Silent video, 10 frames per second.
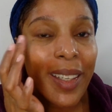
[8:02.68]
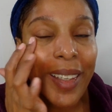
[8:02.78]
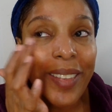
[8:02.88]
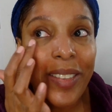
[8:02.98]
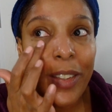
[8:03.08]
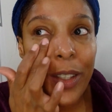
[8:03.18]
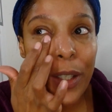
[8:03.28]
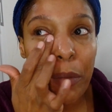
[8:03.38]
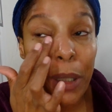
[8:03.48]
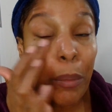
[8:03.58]

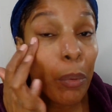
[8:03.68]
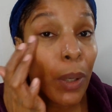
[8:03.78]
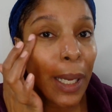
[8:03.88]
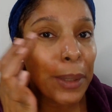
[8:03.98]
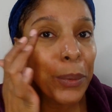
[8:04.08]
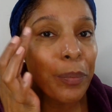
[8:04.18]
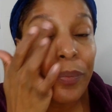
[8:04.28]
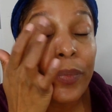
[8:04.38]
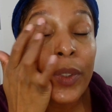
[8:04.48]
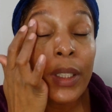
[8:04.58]
esse manipulado.
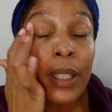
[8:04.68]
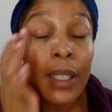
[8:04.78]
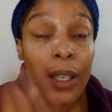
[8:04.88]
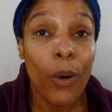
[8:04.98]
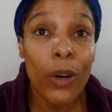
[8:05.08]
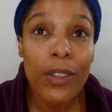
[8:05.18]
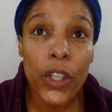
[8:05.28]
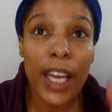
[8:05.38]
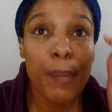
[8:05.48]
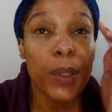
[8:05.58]

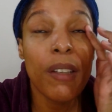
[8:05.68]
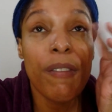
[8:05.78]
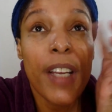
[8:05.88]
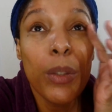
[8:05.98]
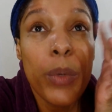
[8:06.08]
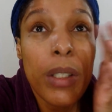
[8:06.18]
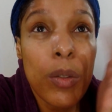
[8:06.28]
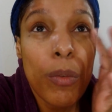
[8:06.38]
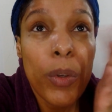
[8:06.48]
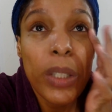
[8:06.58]
Hoje era para ter feito
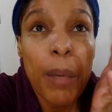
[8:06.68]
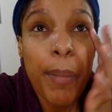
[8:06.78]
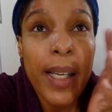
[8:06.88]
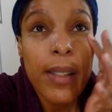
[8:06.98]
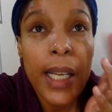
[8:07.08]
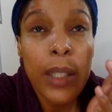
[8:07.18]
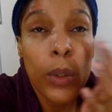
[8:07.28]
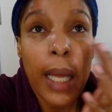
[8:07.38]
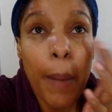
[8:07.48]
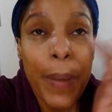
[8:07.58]
isso, viu? Ter passado
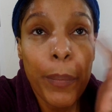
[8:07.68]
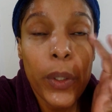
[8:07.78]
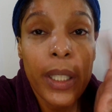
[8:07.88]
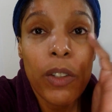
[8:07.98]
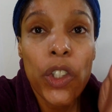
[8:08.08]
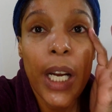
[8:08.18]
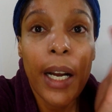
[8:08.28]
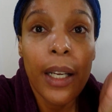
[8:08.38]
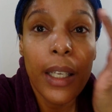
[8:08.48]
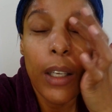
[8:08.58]
lá para poder
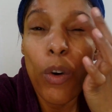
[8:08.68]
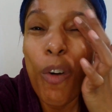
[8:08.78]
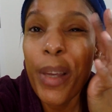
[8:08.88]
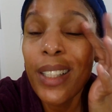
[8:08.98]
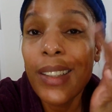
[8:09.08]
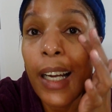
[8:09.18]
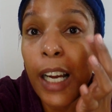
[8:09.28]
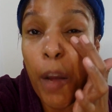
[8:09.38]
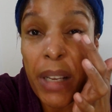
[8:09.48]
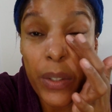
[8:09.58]
já
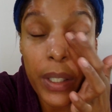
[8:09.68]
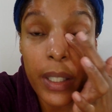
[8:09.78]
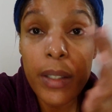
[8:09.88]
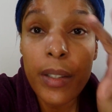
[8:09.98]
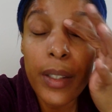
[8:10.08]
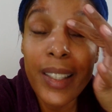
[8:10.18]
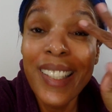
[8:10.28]
encomendar, mas eu esqueci.